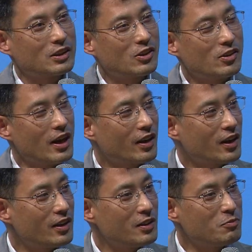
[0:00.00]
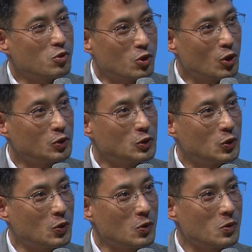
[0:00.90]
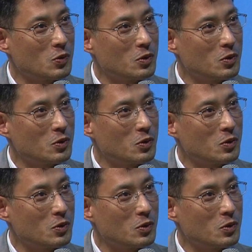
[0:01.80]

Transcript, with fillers: 그걸 약간 묵혀두고